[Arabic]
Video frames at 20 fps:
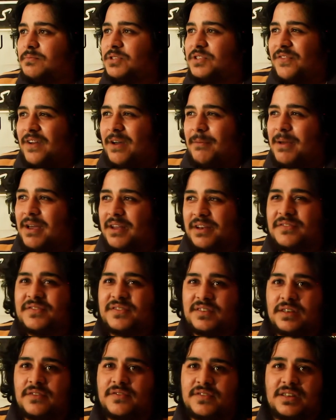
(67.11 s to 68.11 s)
مش فاهماه
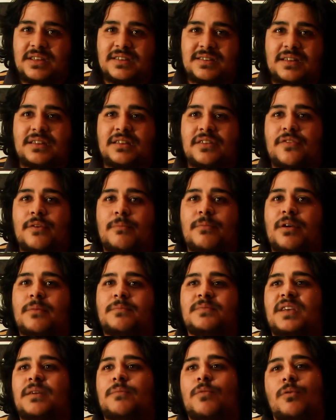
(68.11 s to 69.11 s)
نفسي نفسي الناس اللي تفهم
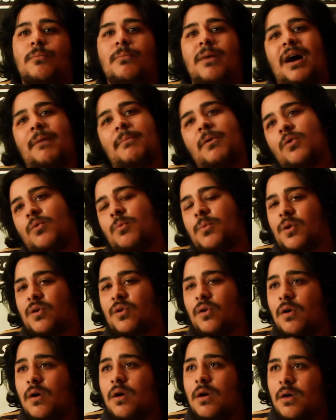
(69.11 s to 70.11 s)
راب زي ما هم عملوا
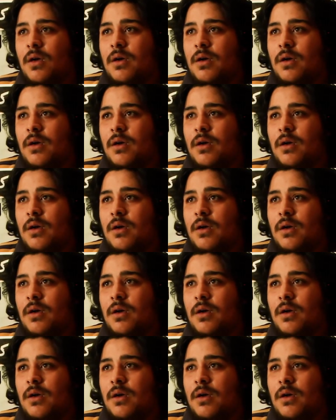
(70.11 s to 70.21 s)
بره